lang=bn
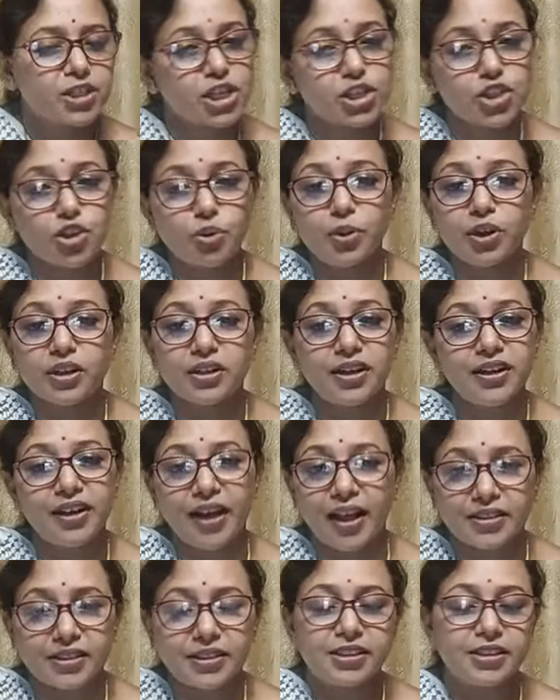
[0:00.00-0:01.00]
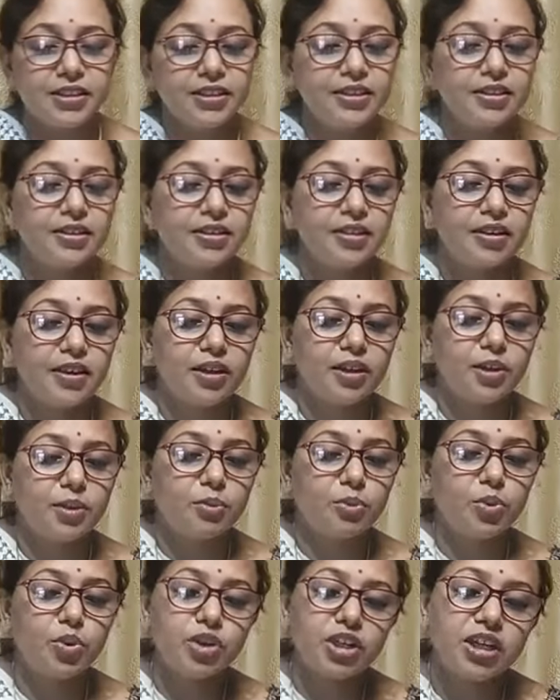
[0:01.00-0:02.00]
সে সময়টা রাত্রি
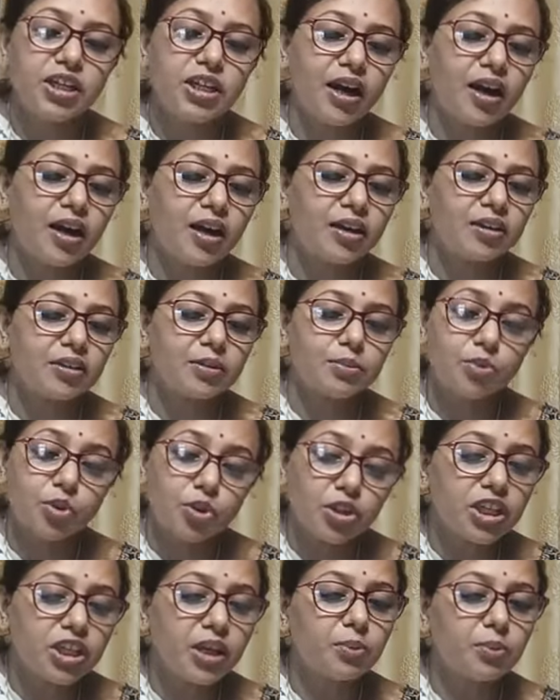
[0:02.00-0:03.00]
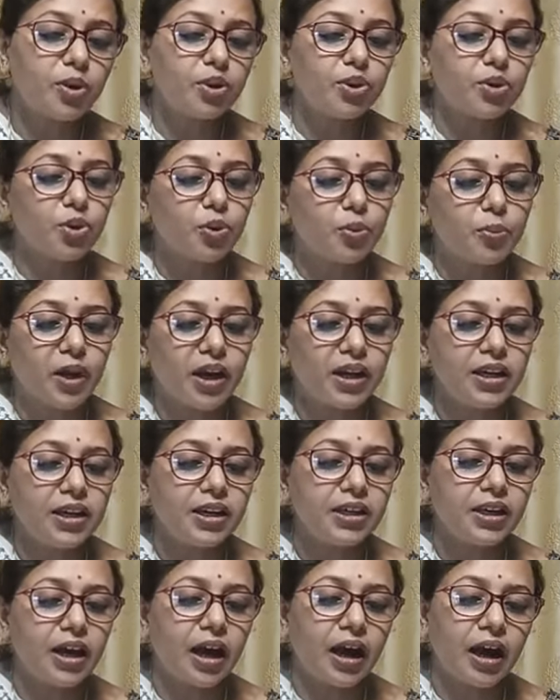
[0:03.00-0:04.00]
মণি আর মণি এবং
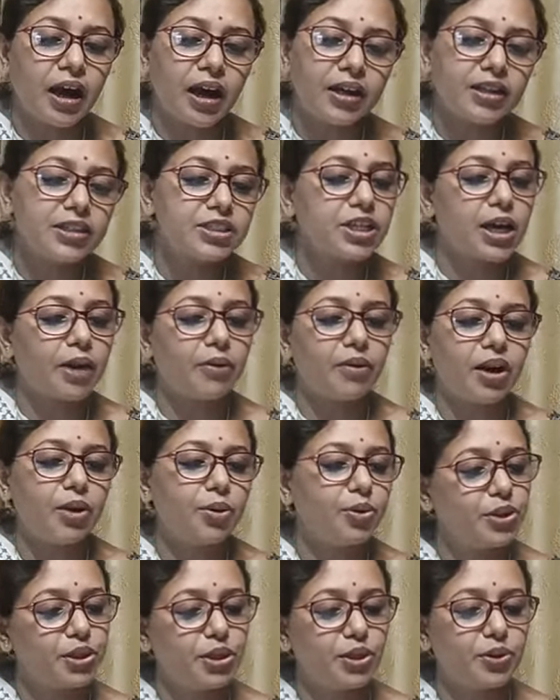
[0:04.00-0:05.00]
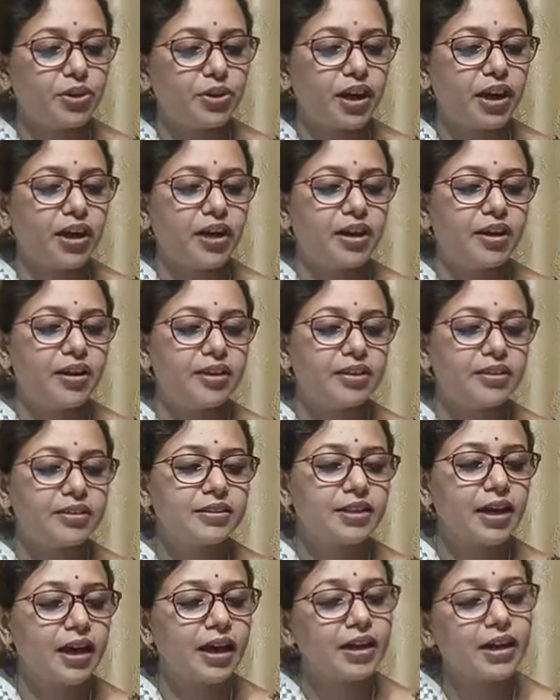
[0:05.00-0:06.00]
গোপালের আর যাওয়া হইল না
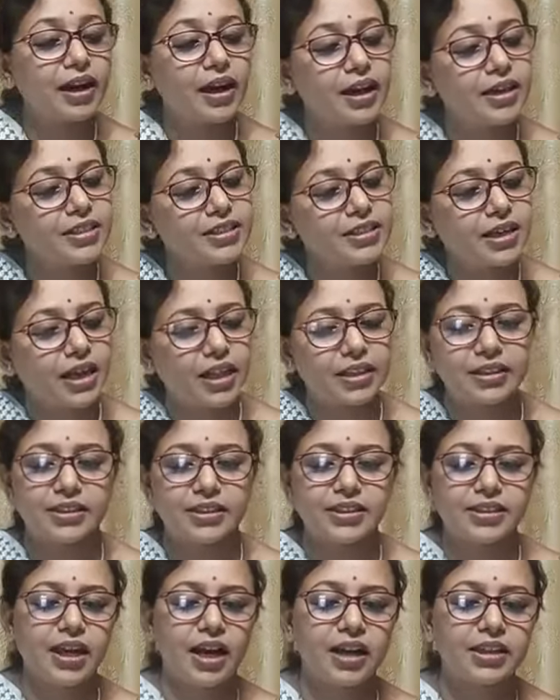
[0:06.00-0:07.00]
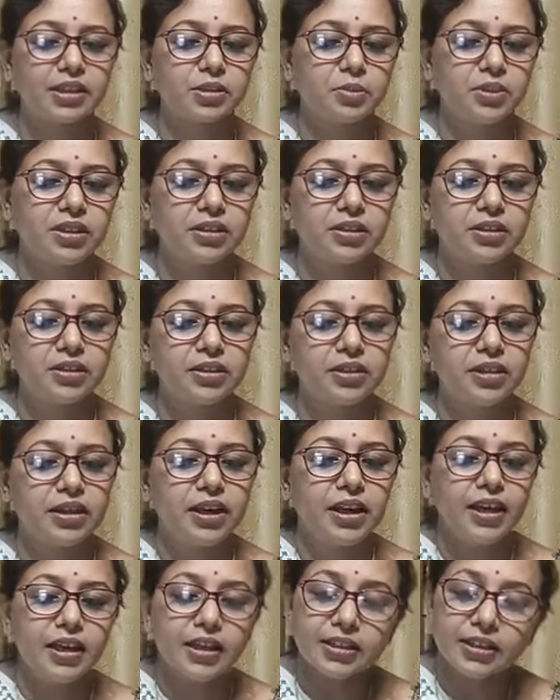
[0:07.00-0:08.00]
তাহারা আজ রাত্রে থাকিবেন
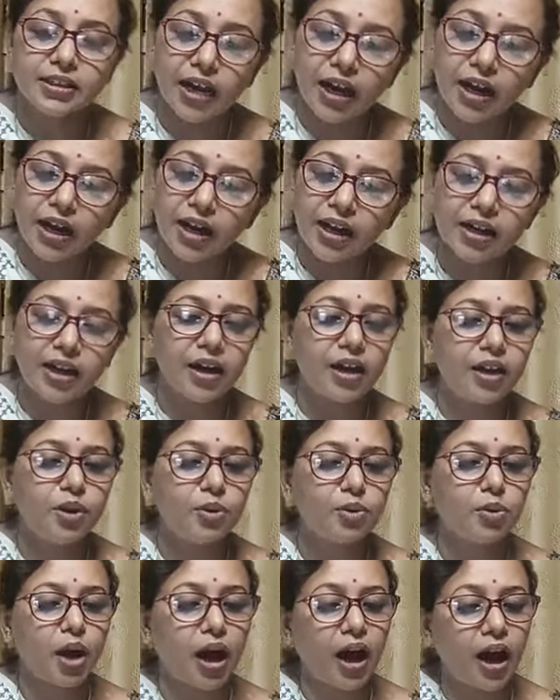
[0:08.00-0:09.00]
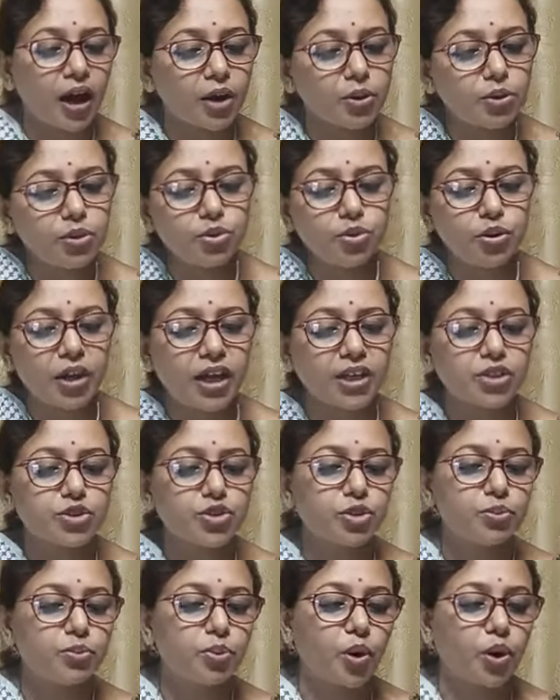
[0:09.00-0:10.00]
তাহারা ও আরও দু
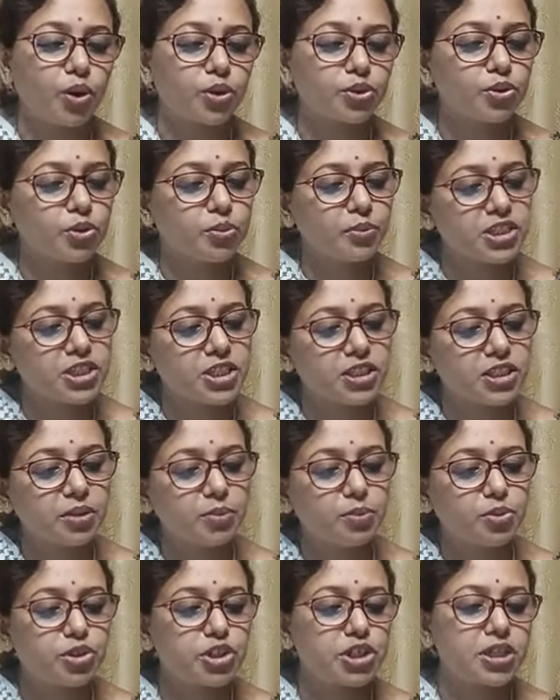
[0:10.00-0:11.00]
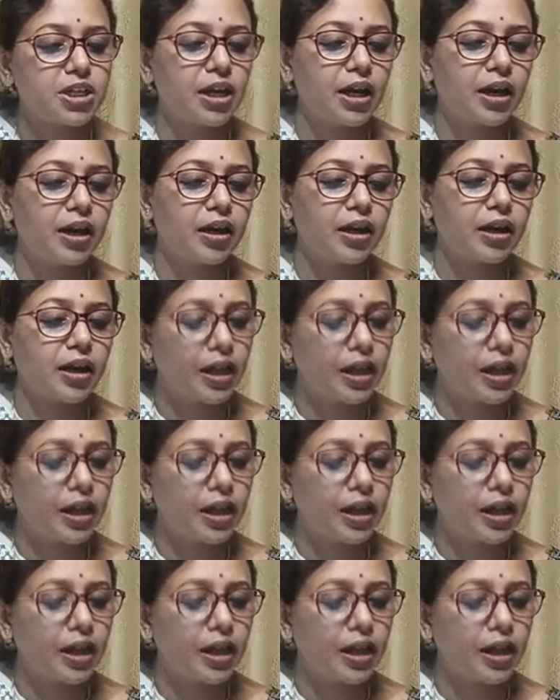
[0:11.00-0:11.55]
একজন ভক্ত মেঝেতে বসিয়া